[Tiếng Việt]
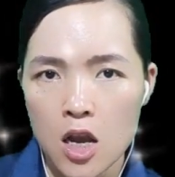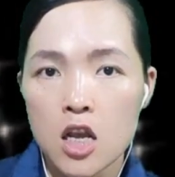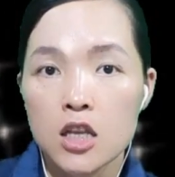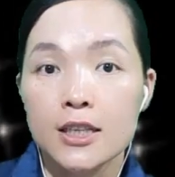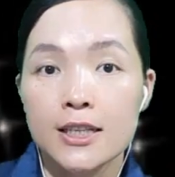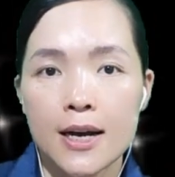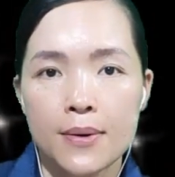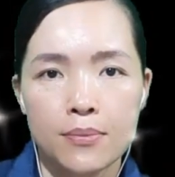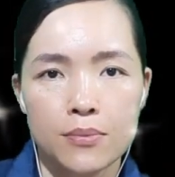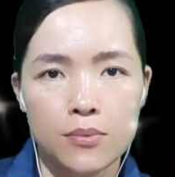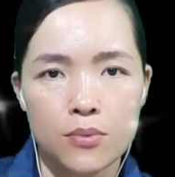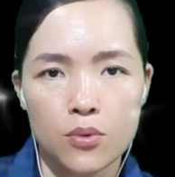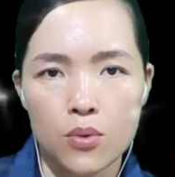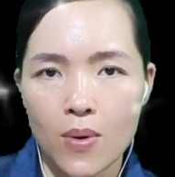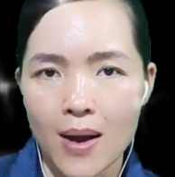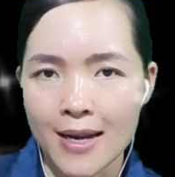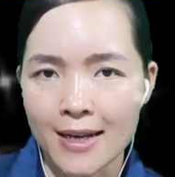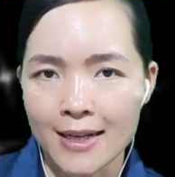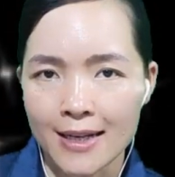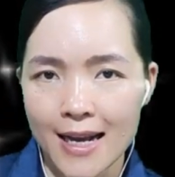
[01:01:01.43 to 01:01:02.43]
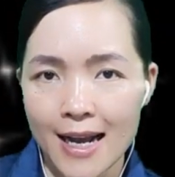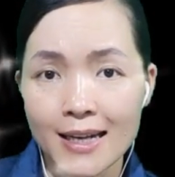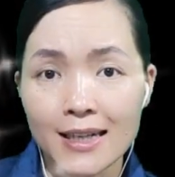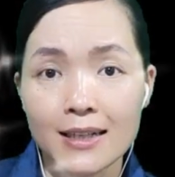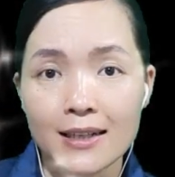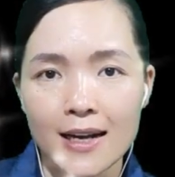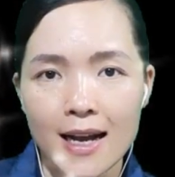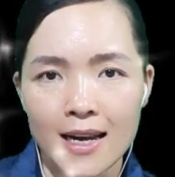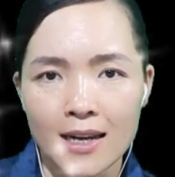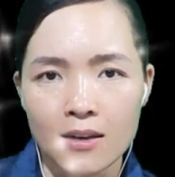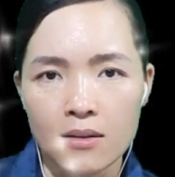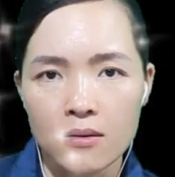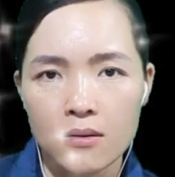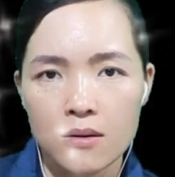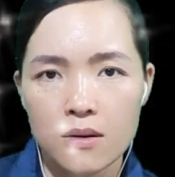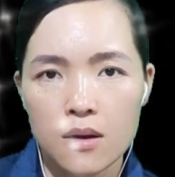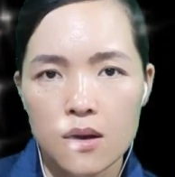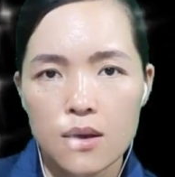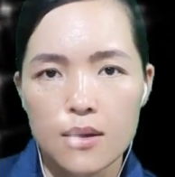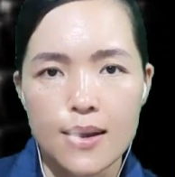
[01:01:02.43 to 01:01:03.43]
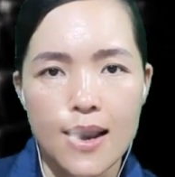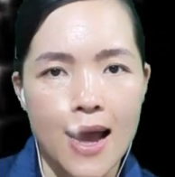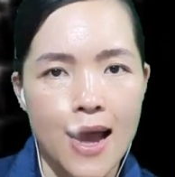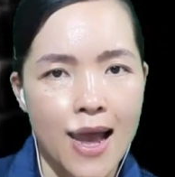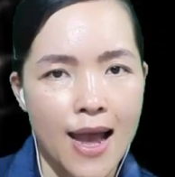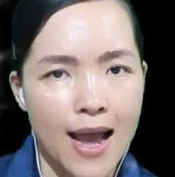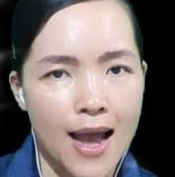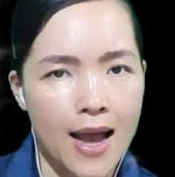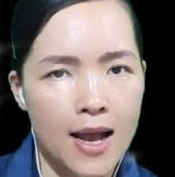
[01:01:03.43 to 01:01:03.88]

trong khoảnh khắc ngắn đã